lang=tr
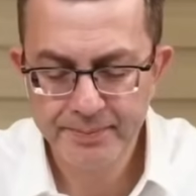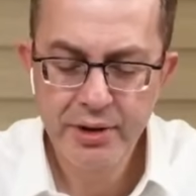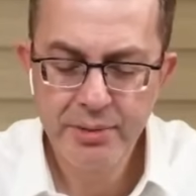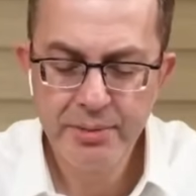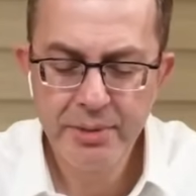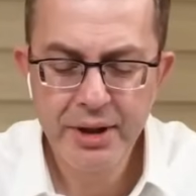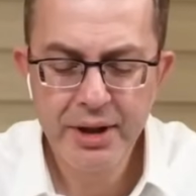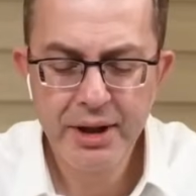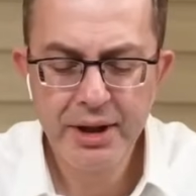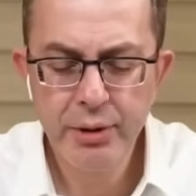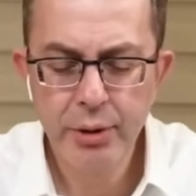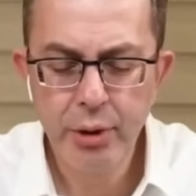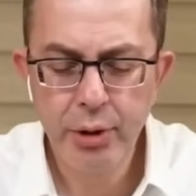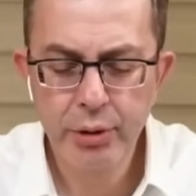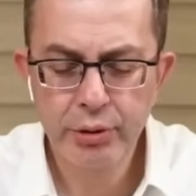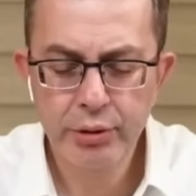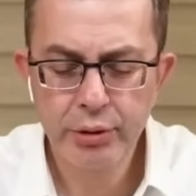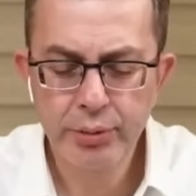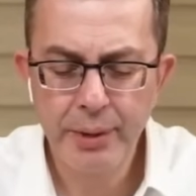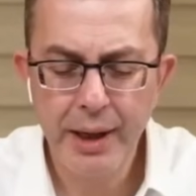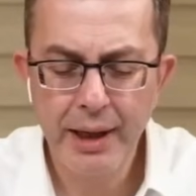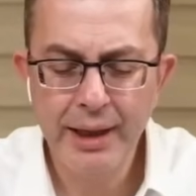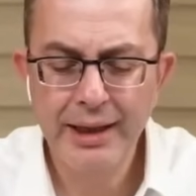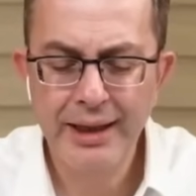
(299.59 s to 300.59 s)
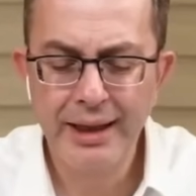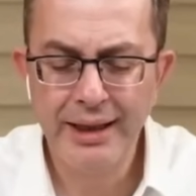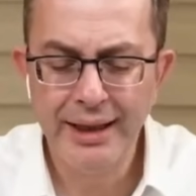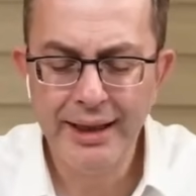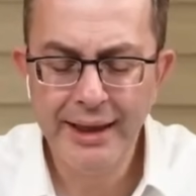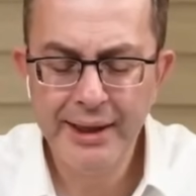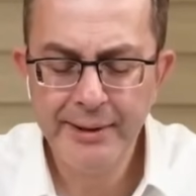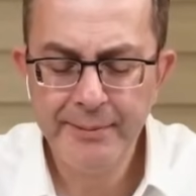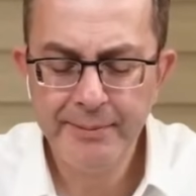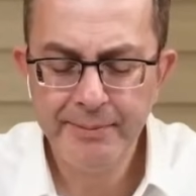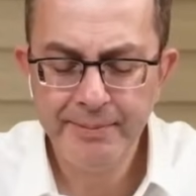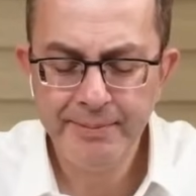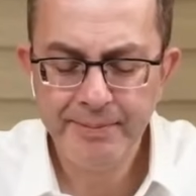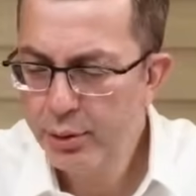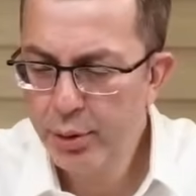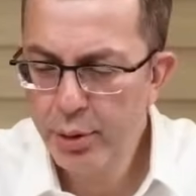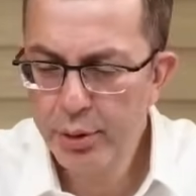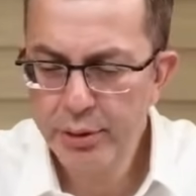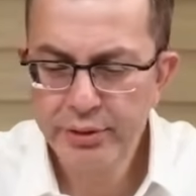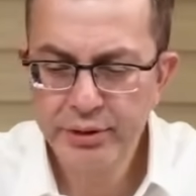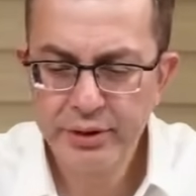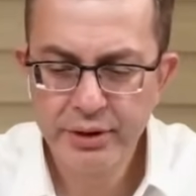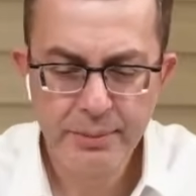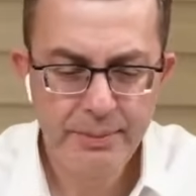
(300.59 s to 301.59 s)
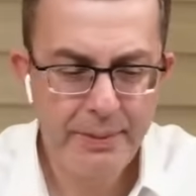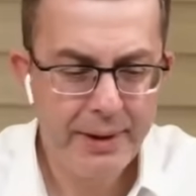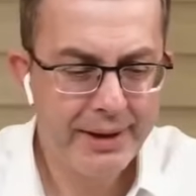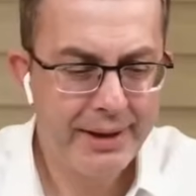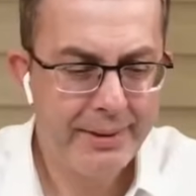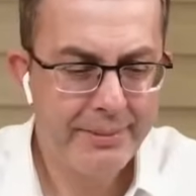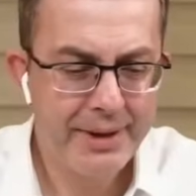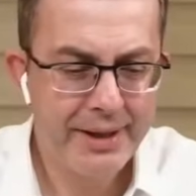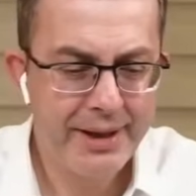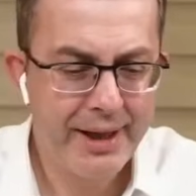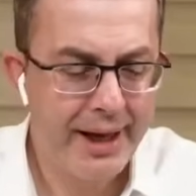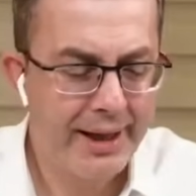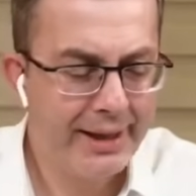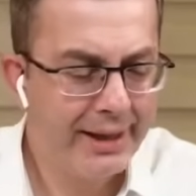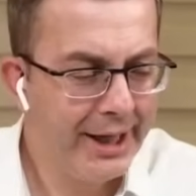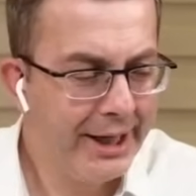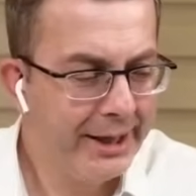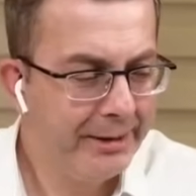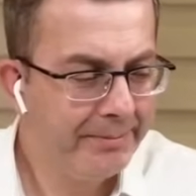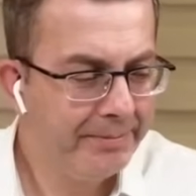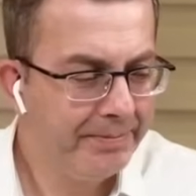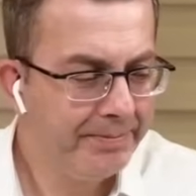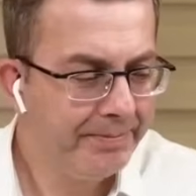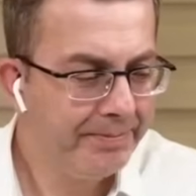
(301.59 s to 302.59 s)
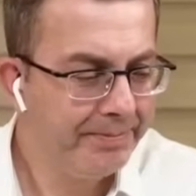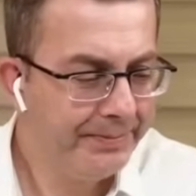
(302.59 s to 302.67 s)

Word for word: Şimdi gidiyoruz bakkala. Diyoruz ki bana bir tane